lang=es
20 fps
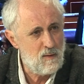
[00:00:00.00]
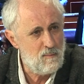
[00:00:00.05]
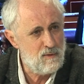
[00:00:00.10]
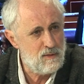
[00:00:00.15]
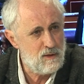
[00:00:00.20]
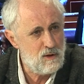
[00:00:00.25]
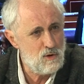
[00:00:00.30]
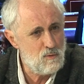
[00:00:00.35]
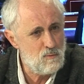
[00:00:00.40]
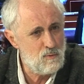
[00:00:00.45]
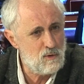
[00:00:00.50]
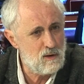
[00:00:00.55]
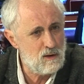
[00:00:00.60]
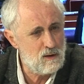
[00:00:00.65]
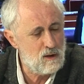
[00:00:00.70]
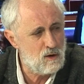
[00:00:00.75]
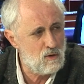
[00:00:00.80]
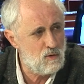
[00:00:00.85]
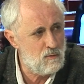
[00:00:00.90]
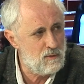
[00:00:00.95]
Empezando por
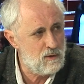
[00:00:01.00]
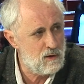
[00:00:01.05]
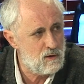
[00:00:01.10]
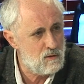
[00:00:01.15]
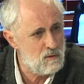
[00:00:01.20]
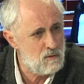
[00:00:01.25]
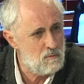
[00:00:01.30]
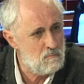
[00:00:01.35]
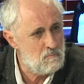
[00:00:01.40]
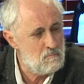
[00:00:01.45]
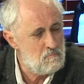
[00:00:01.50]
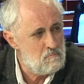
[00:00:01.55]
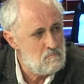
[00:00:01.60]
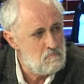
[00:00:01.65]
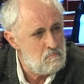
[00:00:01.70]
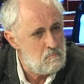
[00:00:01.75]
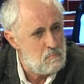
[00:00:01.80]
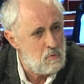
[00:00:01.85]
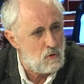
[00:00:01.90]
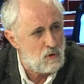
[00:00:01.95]
el del Gobierno,
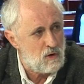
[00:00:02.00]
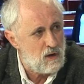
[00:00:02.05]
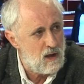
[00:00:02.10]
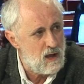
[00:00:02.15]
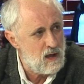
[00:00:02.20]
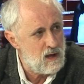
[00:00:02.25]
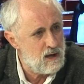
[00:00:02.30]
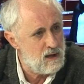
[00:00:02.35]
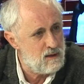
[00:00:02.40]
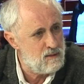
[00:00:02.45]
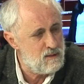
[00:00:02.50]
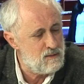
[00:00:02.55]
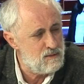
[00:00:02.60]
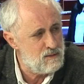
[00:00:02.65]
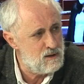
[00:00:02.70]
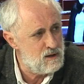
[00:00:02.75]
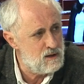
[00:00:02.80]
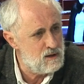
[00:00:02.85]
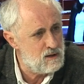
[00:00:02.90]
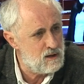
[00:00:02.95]
¿por qué hay que
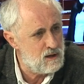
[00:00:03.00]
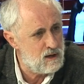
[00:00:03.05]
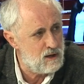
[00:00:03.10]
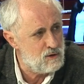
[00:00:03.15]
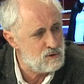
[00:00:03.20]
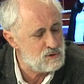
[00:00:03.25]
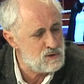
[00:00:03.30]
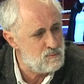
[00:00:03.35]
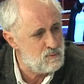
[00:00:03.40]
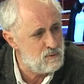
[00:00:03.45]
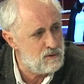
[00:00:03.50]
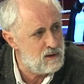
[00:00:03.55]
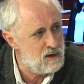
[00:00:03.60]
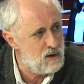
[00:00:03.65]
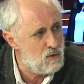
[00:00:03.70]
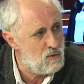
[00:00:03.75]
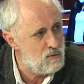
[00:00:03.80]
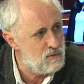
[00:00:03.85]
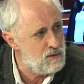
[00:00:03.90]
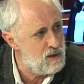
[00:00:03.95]
decir que no se puede
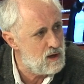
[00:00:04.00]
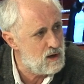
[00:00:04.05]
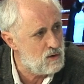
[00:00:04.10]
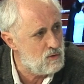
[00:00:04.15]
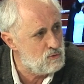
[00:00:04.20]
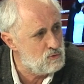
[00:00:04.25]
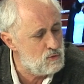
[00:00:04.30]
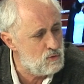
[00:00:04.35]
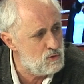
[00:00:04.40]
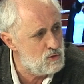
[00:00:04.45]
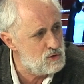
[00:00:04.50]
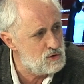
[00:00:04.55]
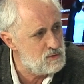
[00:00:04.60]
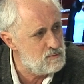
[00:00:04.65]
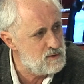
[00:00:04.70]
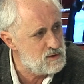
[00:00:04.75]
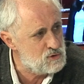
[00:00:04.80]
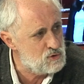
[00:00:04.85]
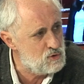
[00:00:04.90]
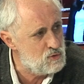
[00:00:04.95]
negociar con todos los
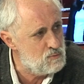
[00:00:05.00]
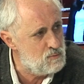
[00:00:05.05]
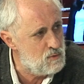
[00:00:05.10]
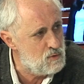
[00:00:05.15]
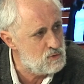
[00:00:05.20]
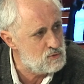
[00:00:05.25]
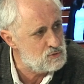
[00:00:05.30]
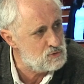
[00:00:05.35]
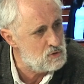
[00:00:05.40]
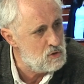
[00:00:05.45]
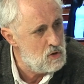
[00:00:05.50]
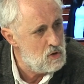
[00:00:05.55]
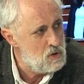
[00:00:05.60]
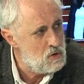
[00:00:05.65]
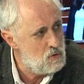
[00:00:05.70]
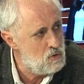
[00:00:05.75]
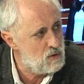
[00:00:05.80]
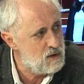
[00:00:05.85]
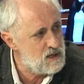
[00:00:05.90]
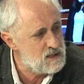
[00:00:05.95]
demás grupos
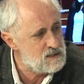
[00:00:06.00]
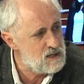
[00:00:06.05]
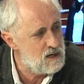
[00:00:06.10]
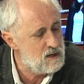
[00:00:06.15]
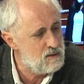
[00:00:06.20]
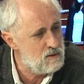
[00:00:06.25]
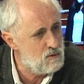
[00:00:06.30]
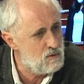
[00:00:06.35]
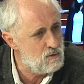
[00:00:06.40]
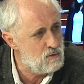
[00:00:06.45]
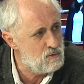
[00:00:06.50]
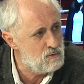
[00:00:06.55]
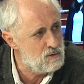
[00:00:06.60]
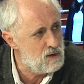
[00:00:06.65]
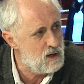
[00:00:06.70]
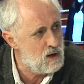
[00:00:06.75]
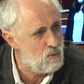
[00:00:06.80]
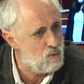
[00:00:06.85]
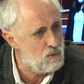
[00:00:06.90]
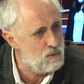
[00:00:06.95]
lo que ha salido
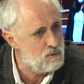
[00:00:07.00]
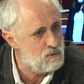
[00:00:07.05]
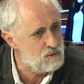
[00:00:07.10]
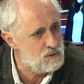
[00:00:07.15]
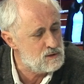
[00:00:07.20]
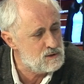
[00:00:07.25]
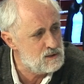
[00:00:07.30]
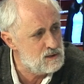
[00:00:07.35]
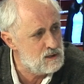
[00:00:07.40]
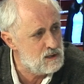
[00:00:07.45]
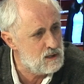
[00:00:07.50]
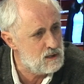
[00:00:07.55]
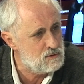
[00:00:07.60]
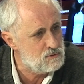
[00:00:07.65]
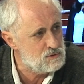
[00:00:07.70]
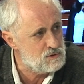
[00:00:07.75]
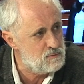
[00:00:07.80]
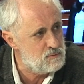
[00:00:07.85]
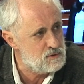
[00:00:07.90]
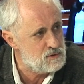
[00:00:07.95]
del acuerdo de
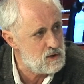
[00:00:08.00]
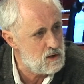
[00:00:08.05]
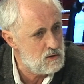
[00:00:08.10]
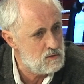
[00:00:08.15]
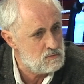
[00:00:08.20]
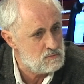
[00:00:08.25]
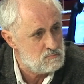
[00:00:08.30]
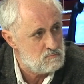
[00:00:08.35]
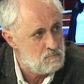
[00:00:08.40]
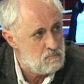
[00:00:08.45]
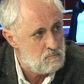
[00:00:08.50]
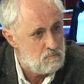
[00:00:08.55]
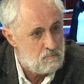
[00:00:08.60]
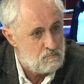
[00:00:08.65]
sindicatos y empresarios?